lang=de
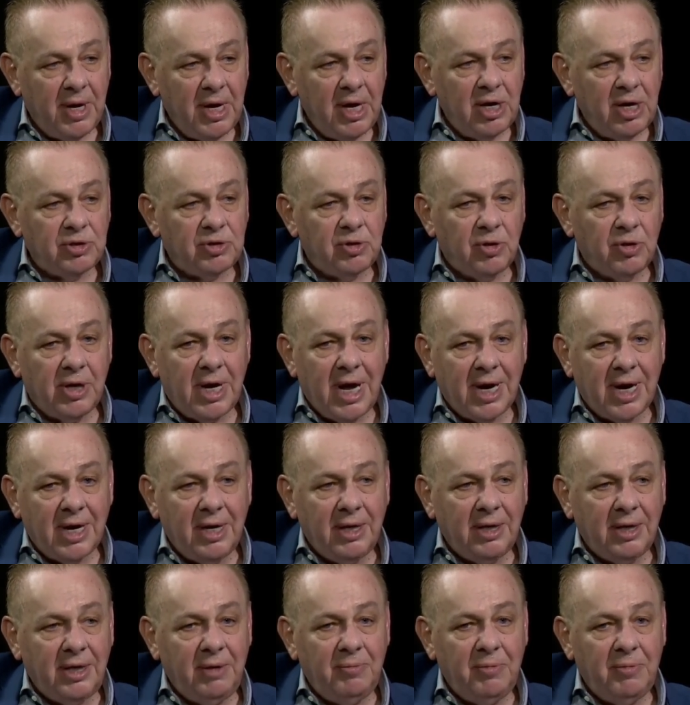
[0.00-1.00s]
Solange
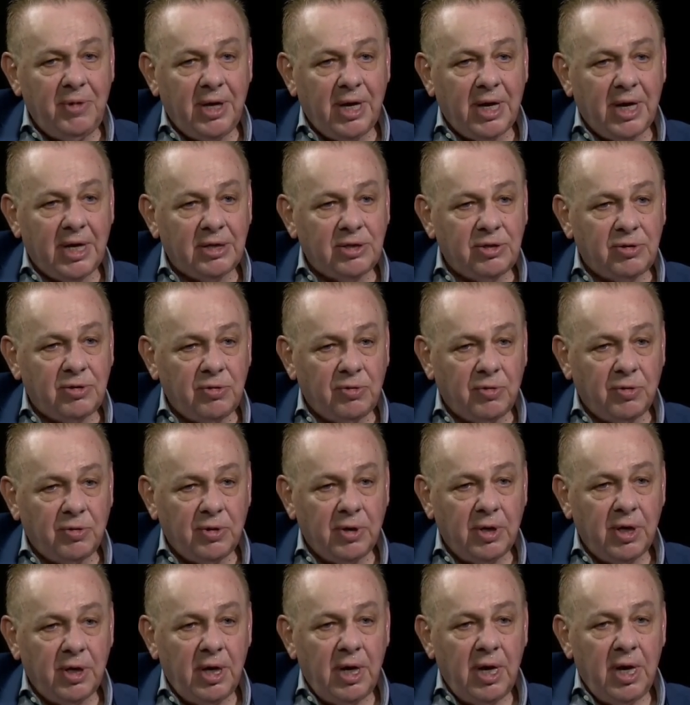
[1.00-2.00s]
die Migration
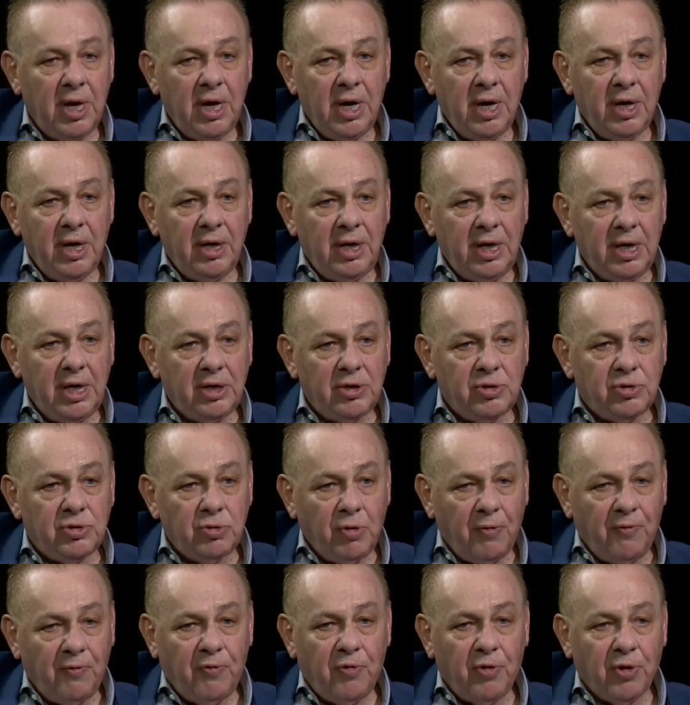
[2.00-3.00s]
nicht so
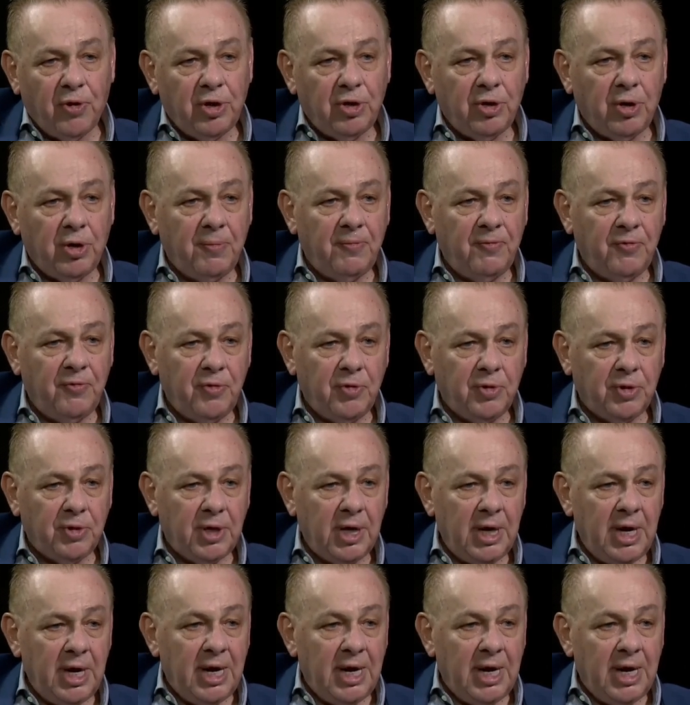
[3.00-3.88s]
vorgenommen wird,